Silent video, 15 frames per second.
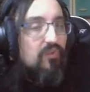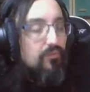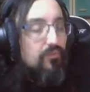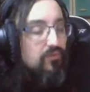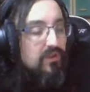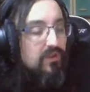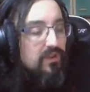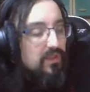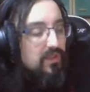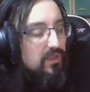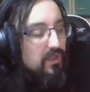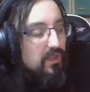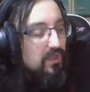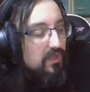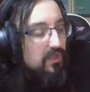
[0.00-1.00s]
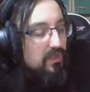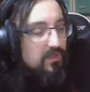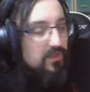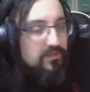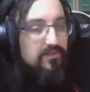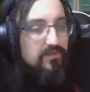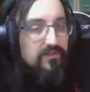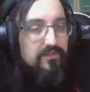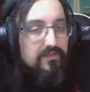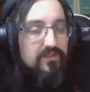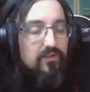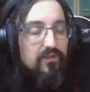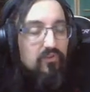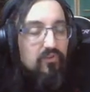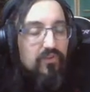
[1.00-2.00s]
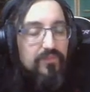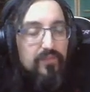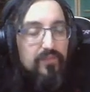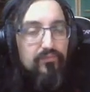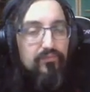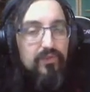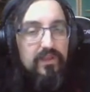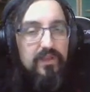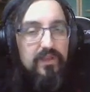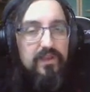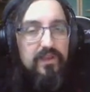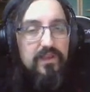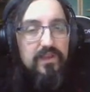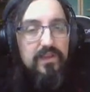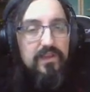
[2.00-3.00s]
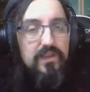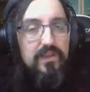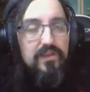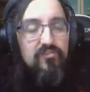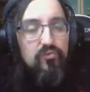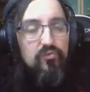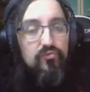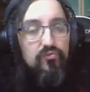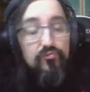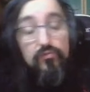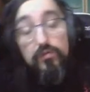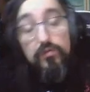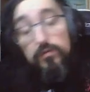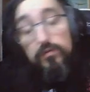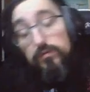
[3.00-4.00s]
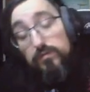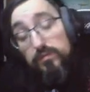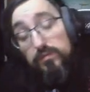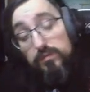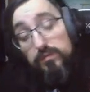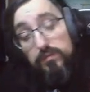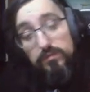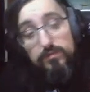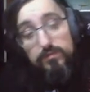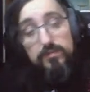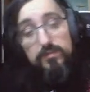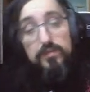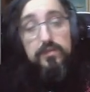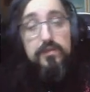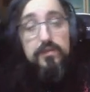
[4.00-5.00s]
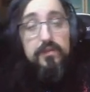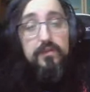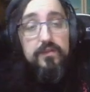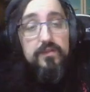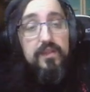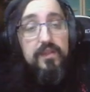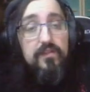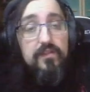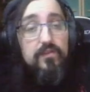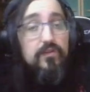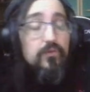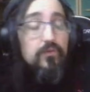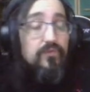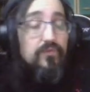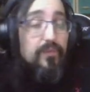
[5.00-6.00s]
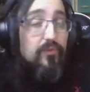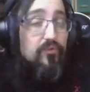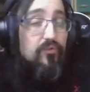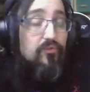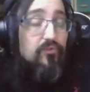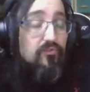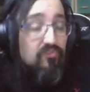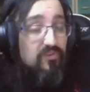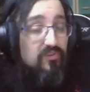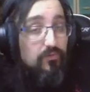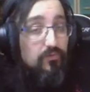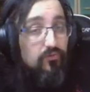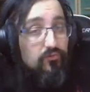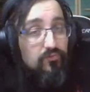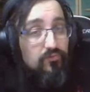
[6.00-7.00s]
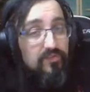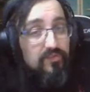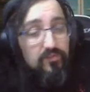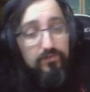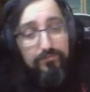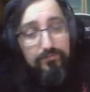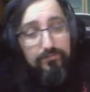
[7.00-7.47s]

plus les. Ça, dérangera peut-être plus les, les, gens costauds. Den, euh, on t'a pas entendu sur châtiment, du coup, c'est à toi.